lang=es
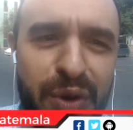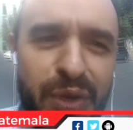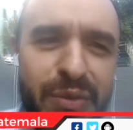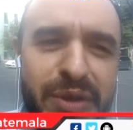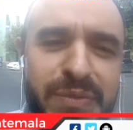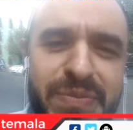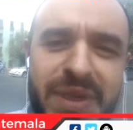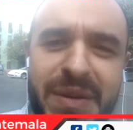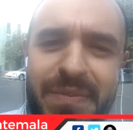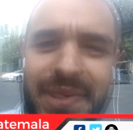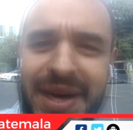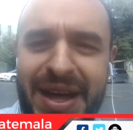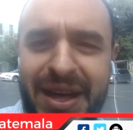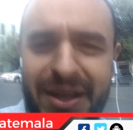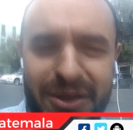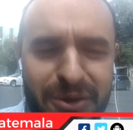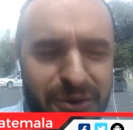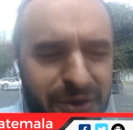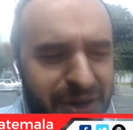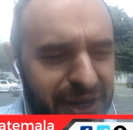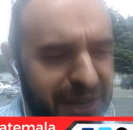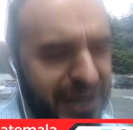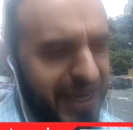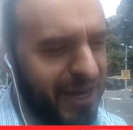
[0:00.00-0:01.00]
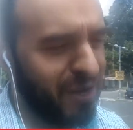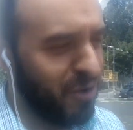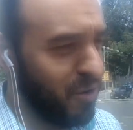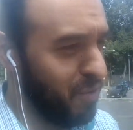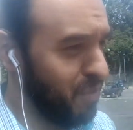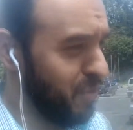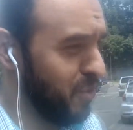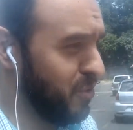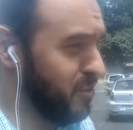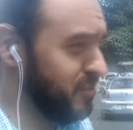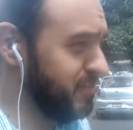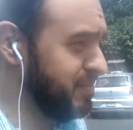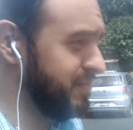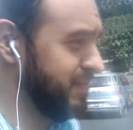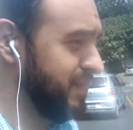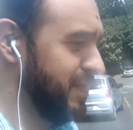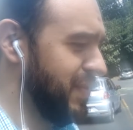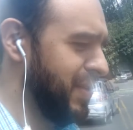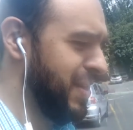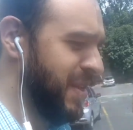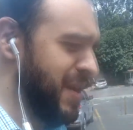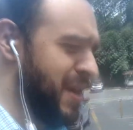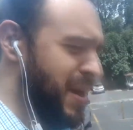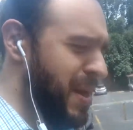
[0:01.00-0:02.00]
papá, yo tenía como
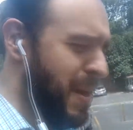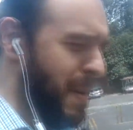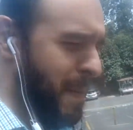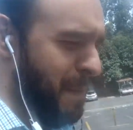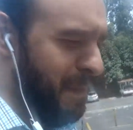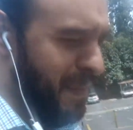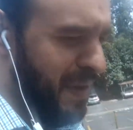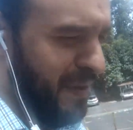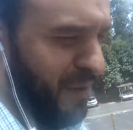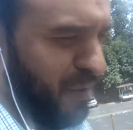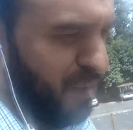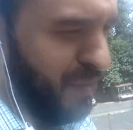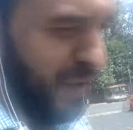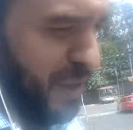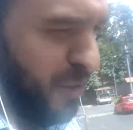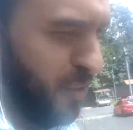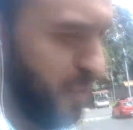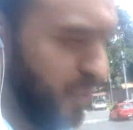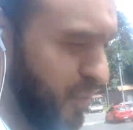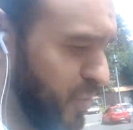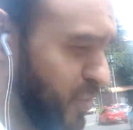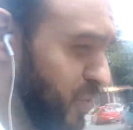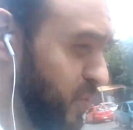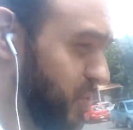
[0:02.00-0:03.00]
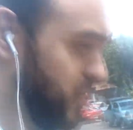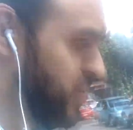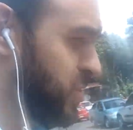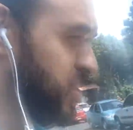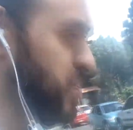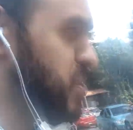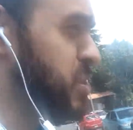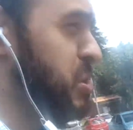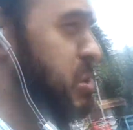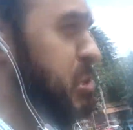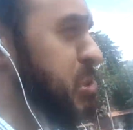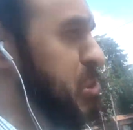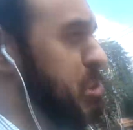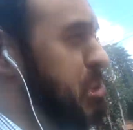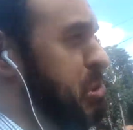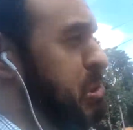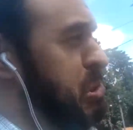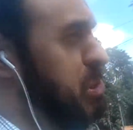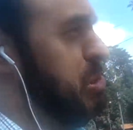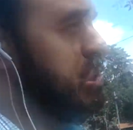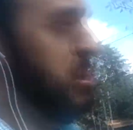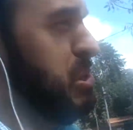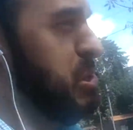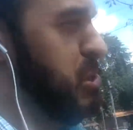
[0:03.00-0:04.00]
más o menos
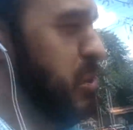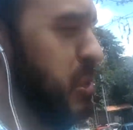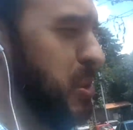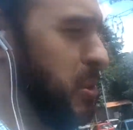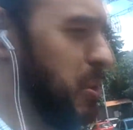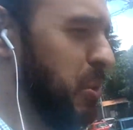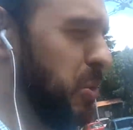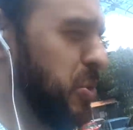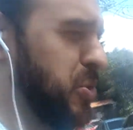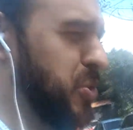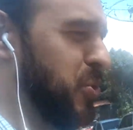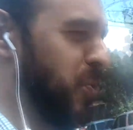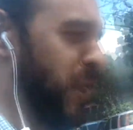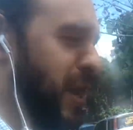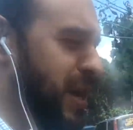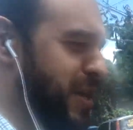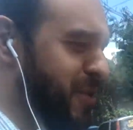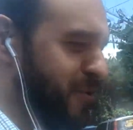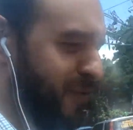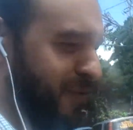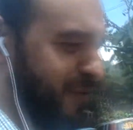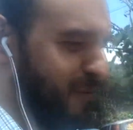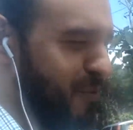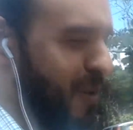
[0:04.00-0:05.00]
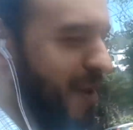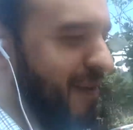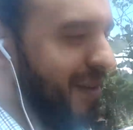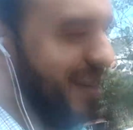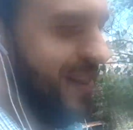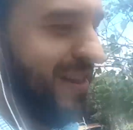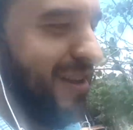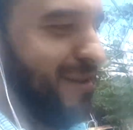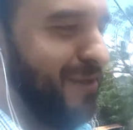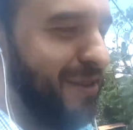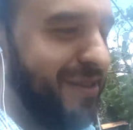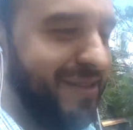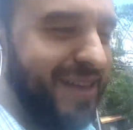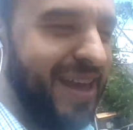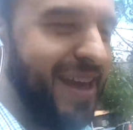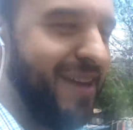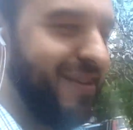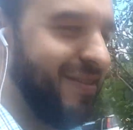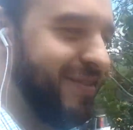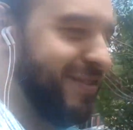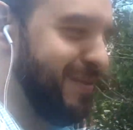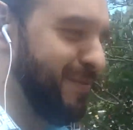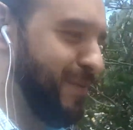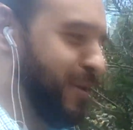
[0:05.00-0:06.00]
8 años, 9, tal vez
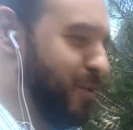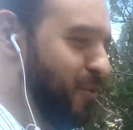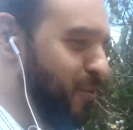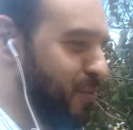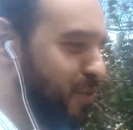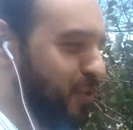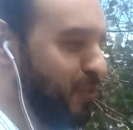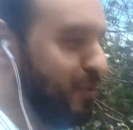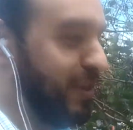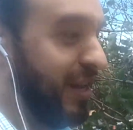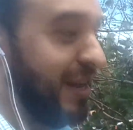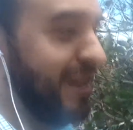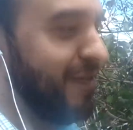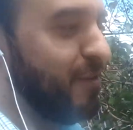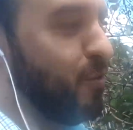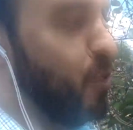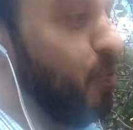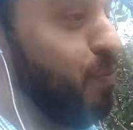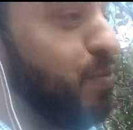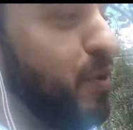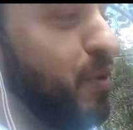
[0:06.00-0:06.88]
10, me compró un telescopio y